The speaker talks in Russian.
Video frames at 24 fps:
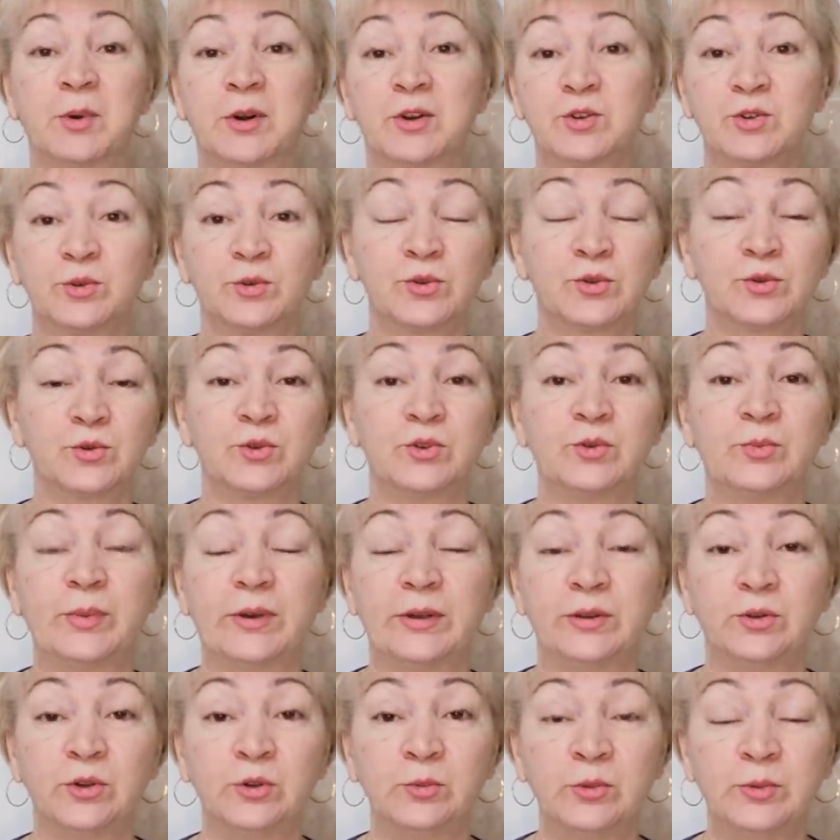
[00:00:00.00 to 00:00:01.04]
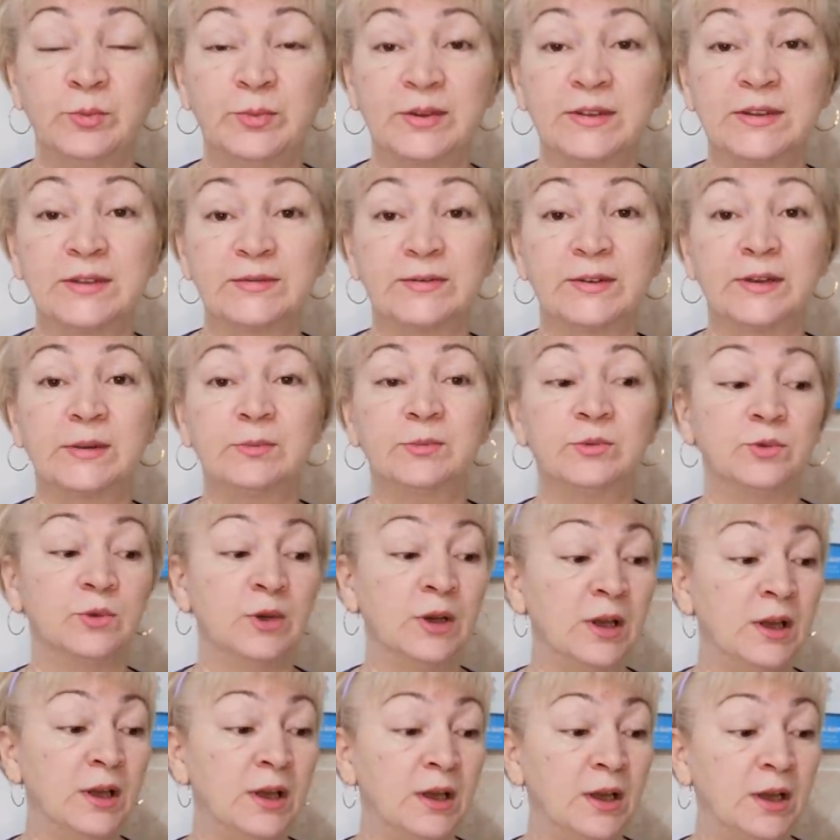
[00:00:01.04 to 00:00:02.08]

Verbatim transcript: прошуршусь по дому по своему.